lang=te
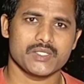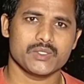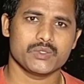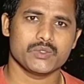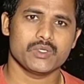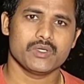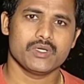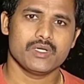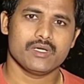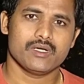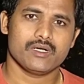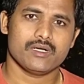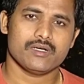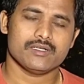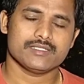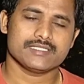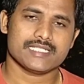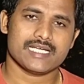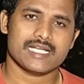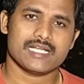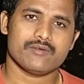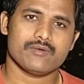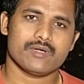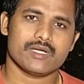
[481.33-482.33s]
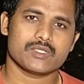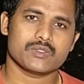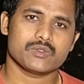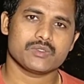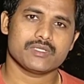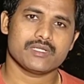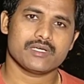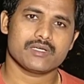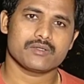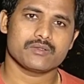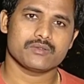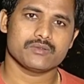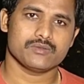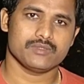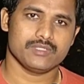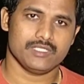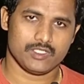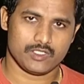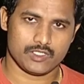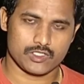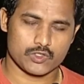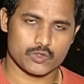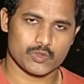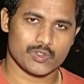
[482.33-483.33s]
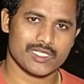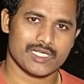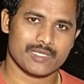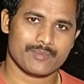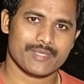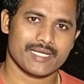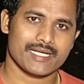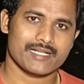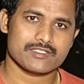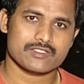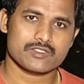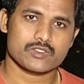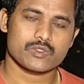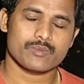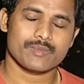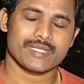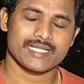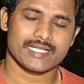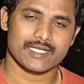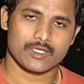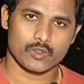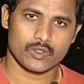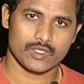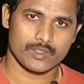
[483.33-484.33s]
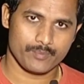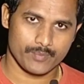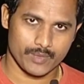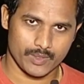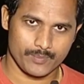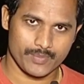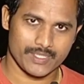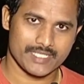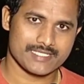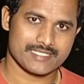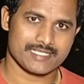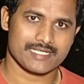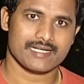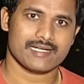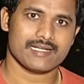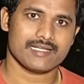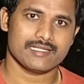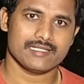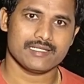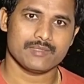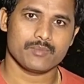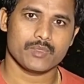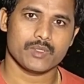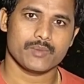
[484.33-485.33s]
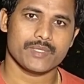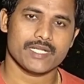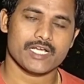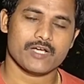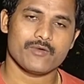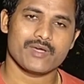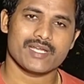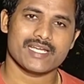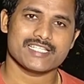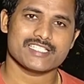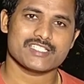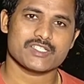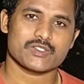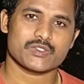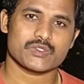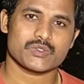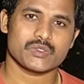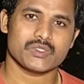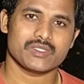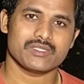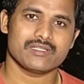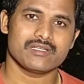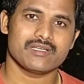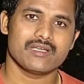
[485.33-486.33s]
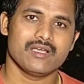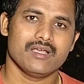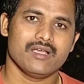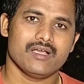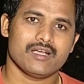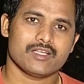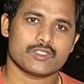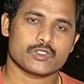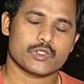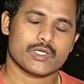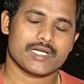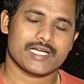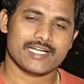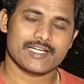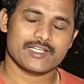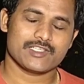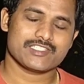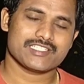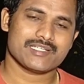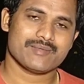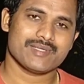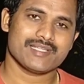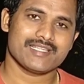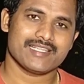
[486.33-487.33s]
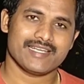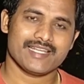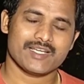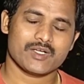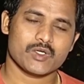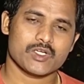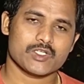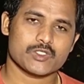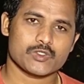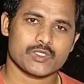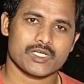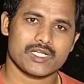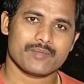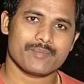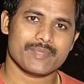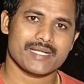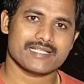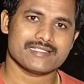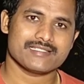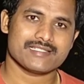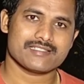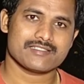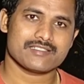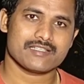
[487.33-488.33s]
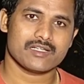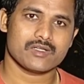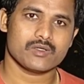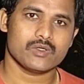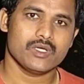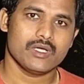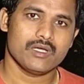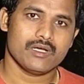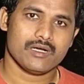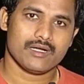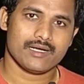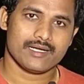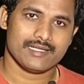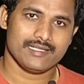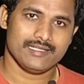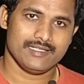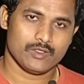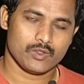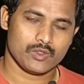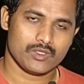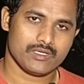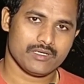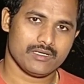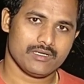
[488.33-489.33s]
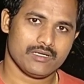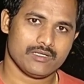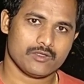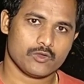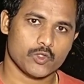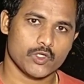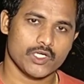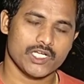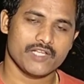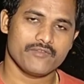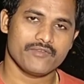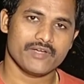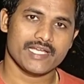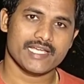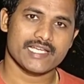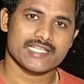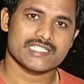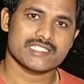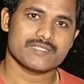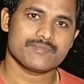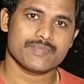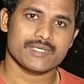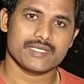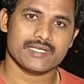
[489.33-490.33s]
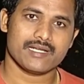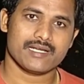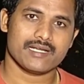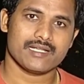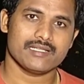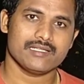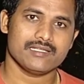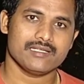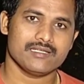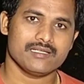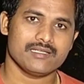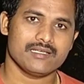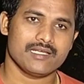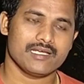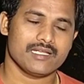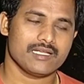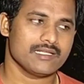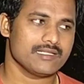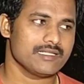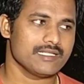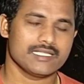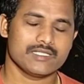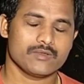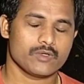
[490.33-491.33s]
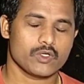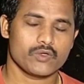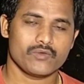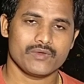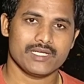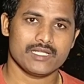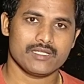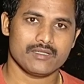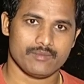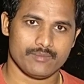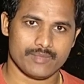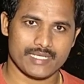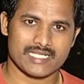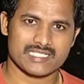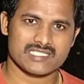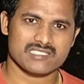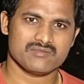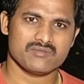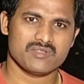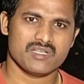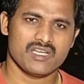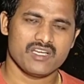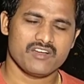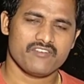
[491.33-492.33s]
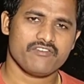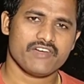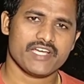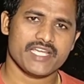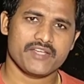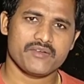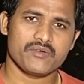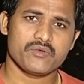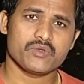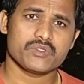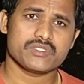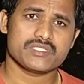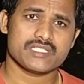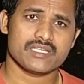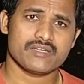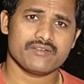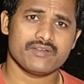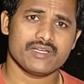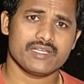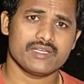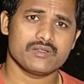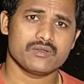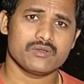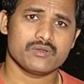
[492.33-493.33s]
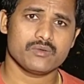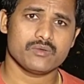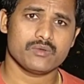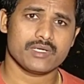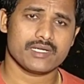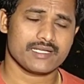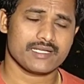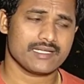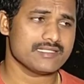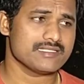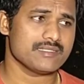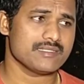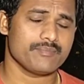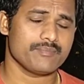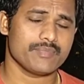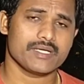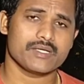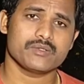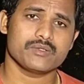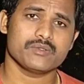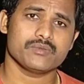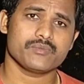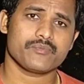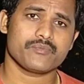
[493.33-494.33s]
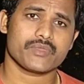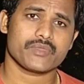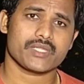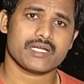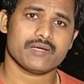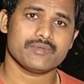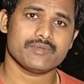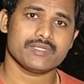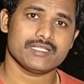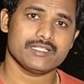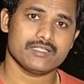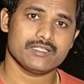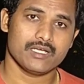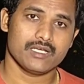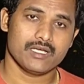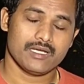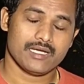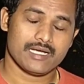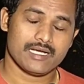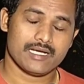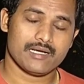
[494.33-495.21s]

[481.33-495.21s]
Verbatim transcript: సైడు చాలా వాడుతున్నారు ఈ యొక్క సోలార్ ప్యానల్స్ సో మన దగ్గర కూడా ఇప్పుడిప్పుడే స్టార్ట్ అయింది ఇప్పుడిప్పుడే అవేర్నెస్ వస్తుంది సో కరెంటుకి సంబంధం లేకుండా సోలార్ ప్యానల్ చేస్తున్నారు అంటే ఈ యొక్క ట్వంటీ ఫైవ్ హెచ్పి అన్నది నేను అయితే ఇంతవరకు వీళ్ళు మ్యాక్సిమం ఫైవ్ సెవెన్ వరకే చెప్పారు కాకపోతే ఇది